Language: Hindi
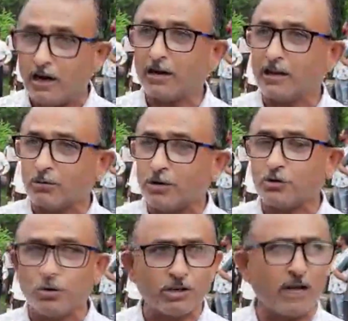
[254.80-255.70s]
अगर कोई
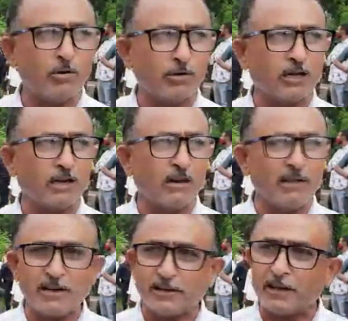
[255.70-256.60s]
छोटा मोटा काम
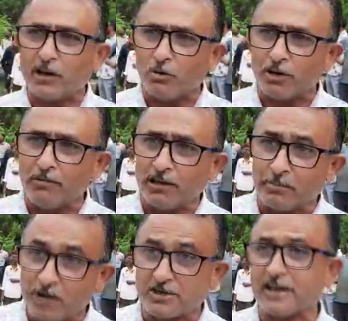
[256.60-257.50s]
है इनकी
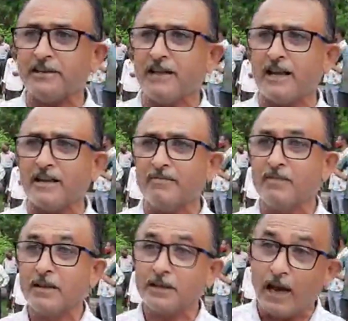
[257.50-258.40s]
अकाउंटेबिलिटी फिक्स की जाए
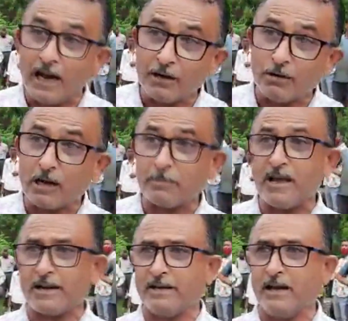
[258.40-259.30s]
क्या इन्होंने
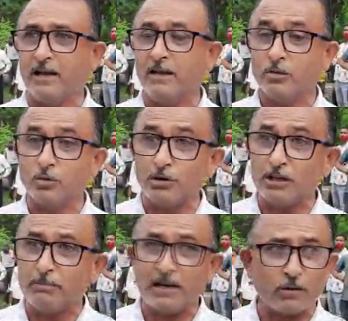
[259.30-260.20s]
रिपेयर किया दो
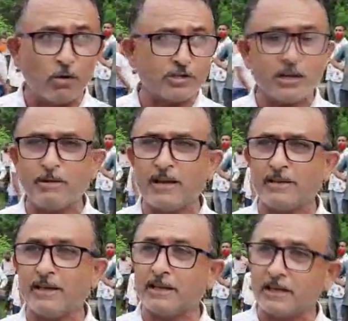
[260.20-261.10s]
दिन में कौन सी
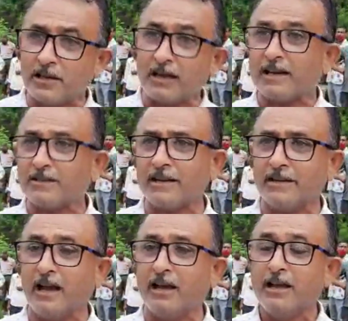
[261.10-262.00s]
रिपेयरिंग की कितना खर्चा
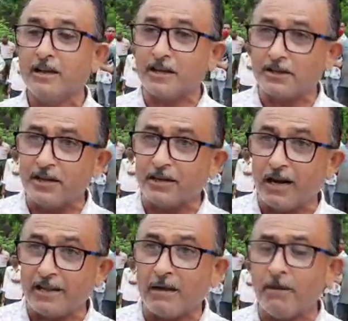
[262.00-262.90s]
किया कितनी
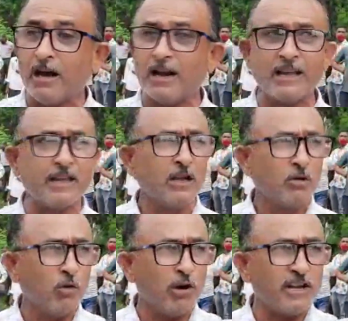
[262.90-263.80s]
गाड़ियां माल आई
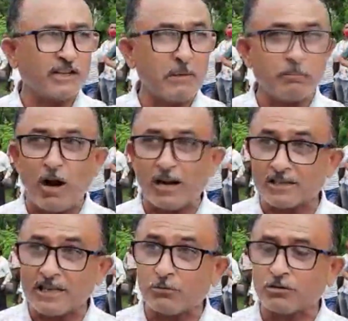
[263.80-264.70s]
वो इनकी
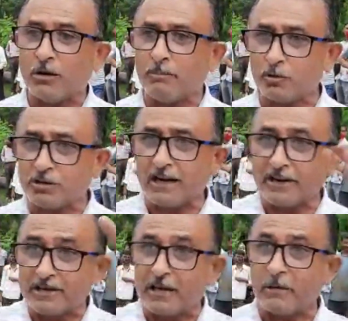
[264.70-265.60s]
पॉकेट से उसको उसका
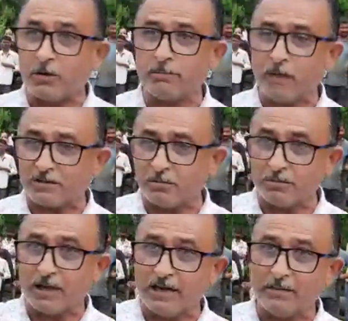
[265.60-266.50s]
डीजल और पास
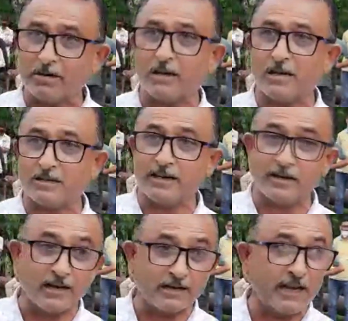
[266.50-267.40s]
उनका लेबर का खर्चा
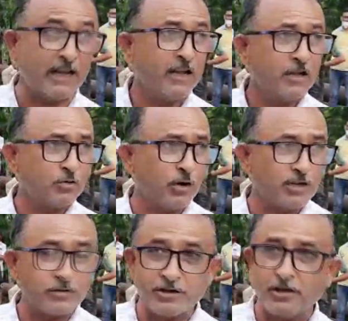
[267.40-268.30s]
निकाला जाए जो
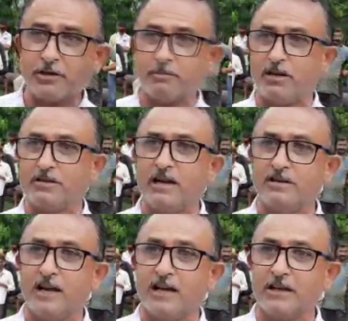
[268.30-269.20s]
इस इस ब्रिज का
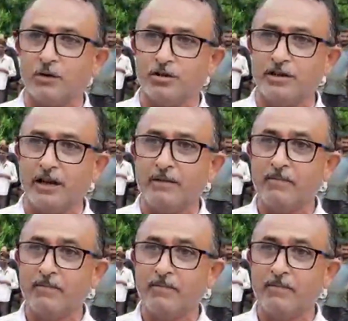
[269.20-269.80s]
इंचार्ज है उसी है